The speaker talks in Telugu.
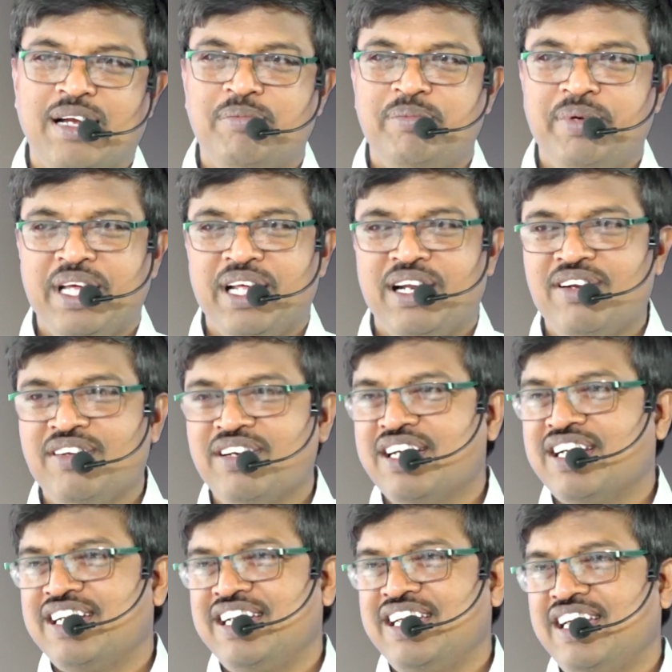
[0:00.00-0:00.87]
వాళ్ళ పేర్లు
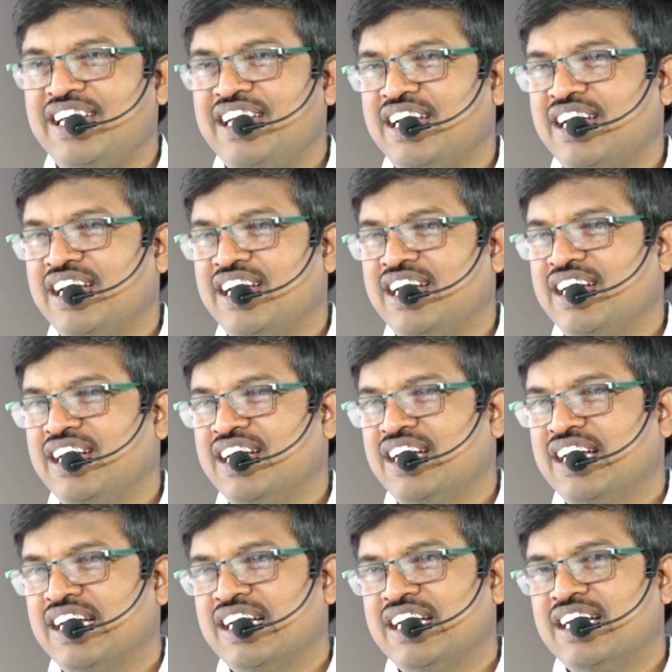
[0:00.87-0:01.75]
కానీ
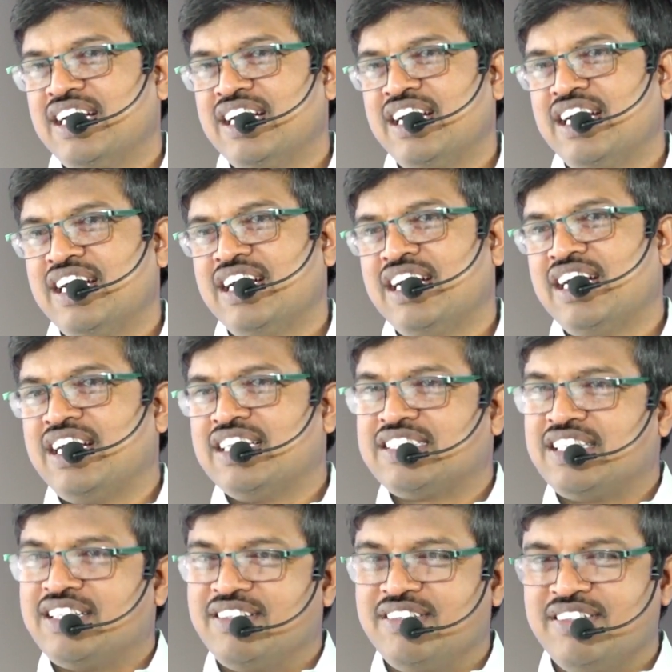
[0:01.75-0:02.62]

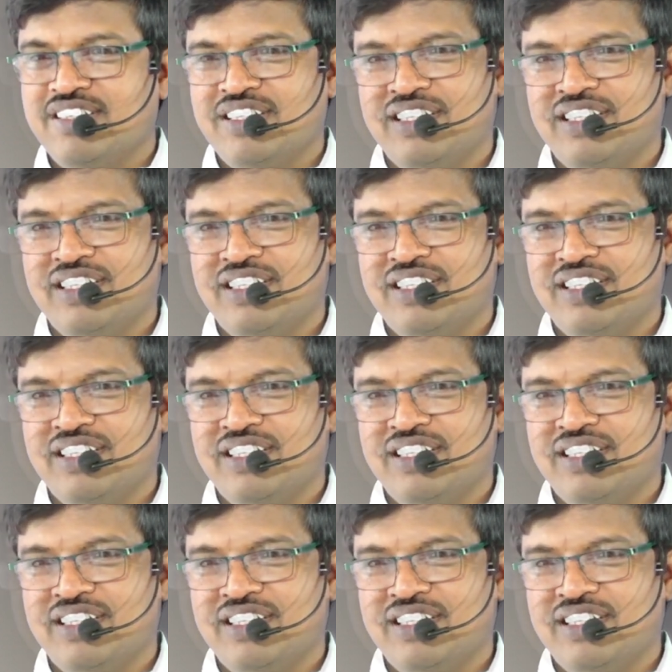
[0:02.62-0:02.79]
అసలు